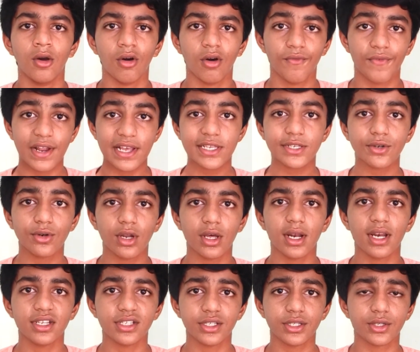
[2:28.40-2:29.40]
உங்கள் ஃப்ரெண்ட்ஸ் கூட
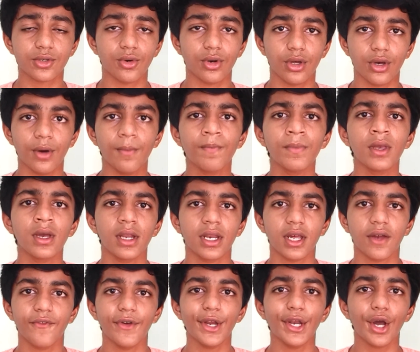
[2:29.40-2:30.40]
ரிலேஷன்ஸ் கூடயோ
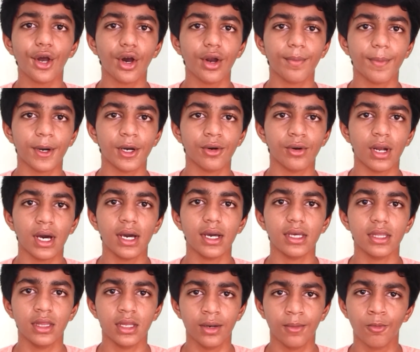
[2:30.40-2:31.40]
நீங்கள் வீடியோ கால் பண்ணணும்னா
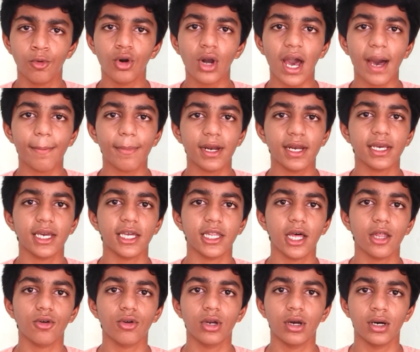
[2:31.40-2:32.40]
இந்த மூணு ஆப்பில் நீங்கள்
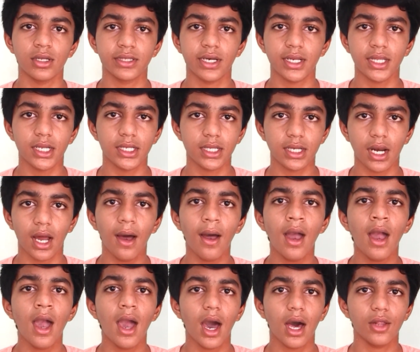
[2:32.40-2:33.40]
ஏதாவது ஒன்று தேர்ந்தெடுத்துக்கலாம்
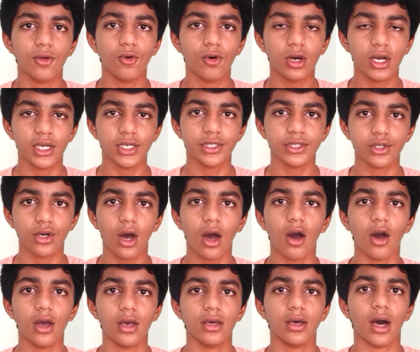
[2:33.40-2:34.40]
அது உங்கள் இஷ்டம்
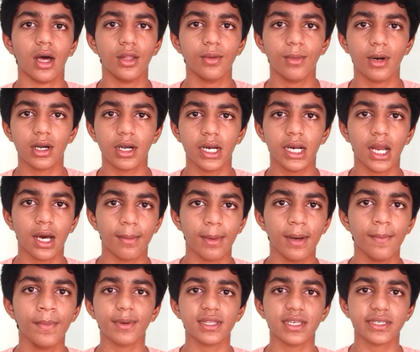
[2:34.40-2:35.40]
அது மட்டும்
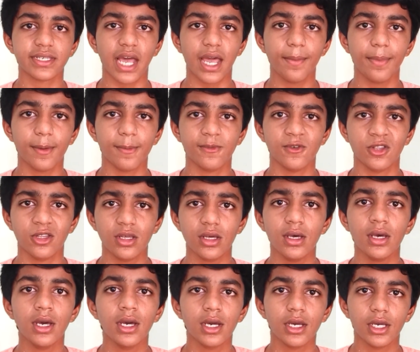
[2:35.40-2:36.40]
இல்லாமல் இப்போ ஸ்கைப் அப் வந்து
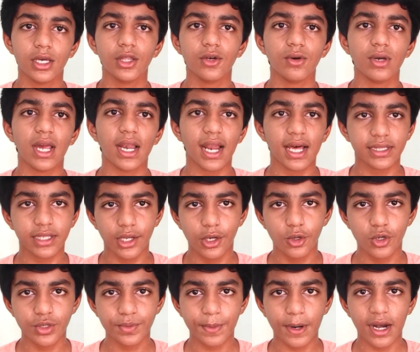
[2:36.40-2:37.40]
இதுவும்
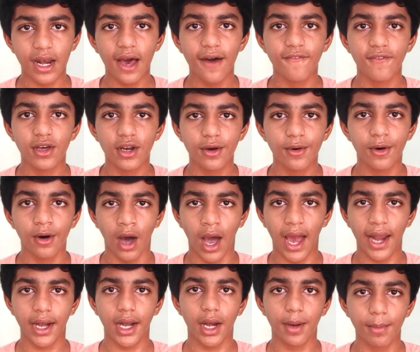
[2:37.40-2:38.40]
எல்லாத்துலேயும் யூஸ் பண்ணலாம் வெறும்
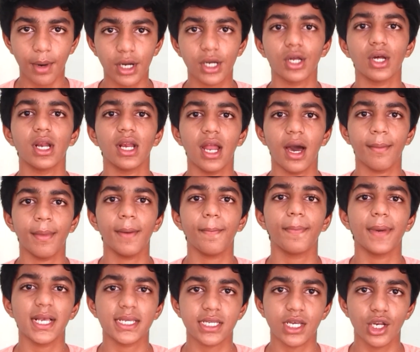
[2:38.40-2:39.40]
ஆண்ட்ராய்டு மட்டும் இல்லாமல்
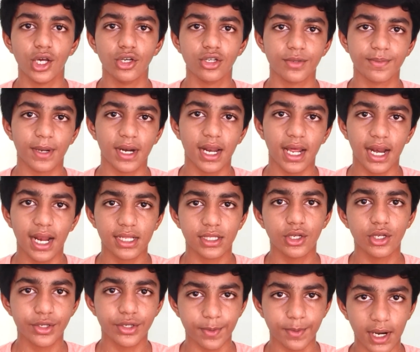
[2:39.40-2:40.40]
பிசிலையும் யூஸ் பண்ணலாம்
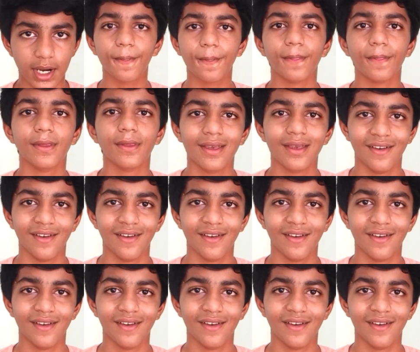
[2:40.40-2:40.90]
எல்லாத்துலேயும் யூஸ் பண்ணலாம்